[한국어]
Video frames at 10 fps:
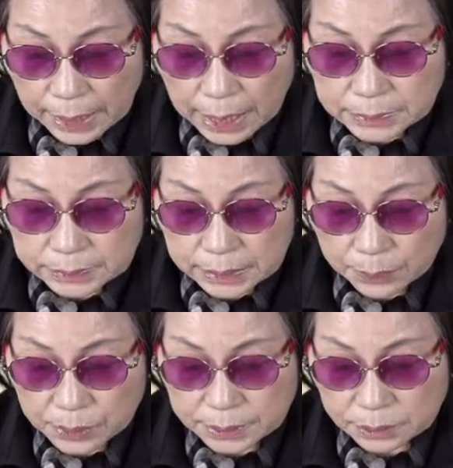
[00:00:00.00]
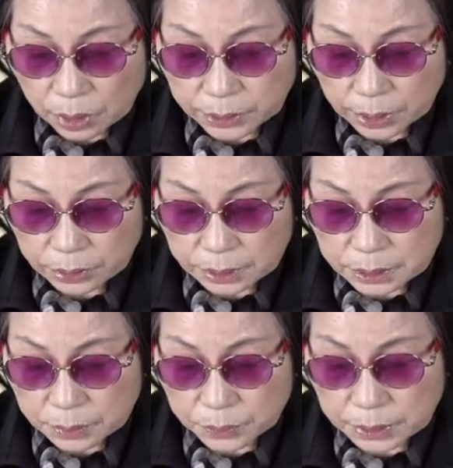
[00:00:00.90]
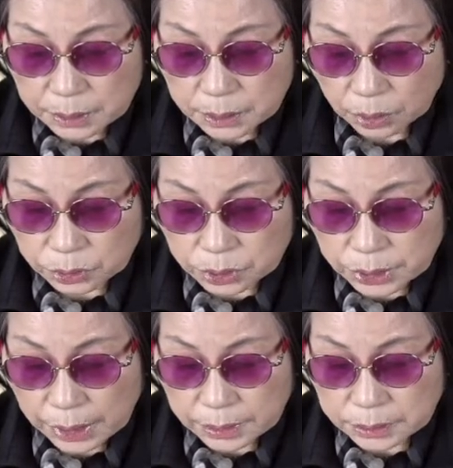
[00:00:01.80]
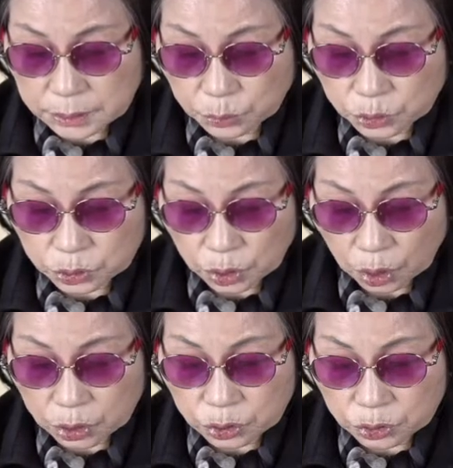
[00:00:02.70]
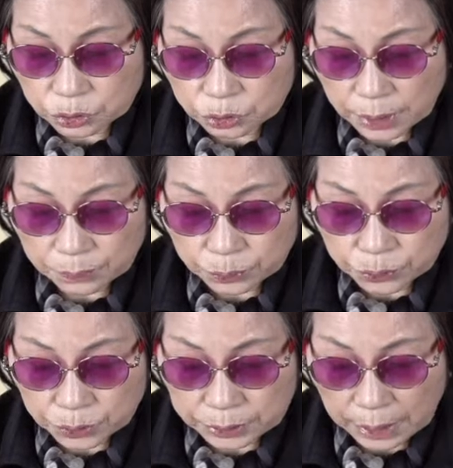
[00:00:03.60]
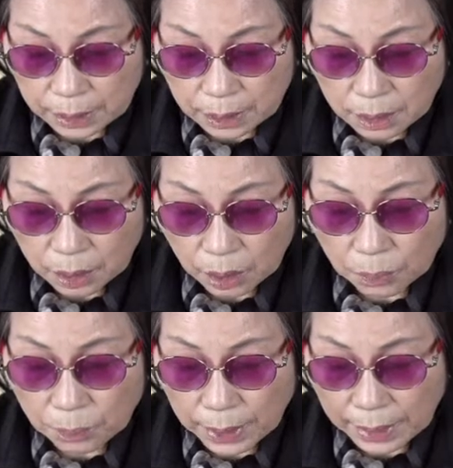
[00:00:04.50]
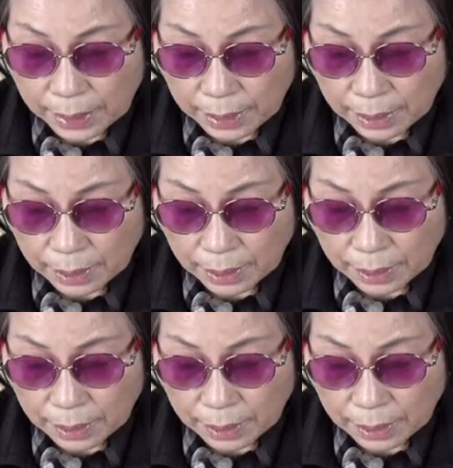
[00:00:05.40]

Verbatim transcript: 아직 잠에서 덜 깼는지 민희는 어떤 상황인지 모르는 어르둥절한 표정이다. 엄마가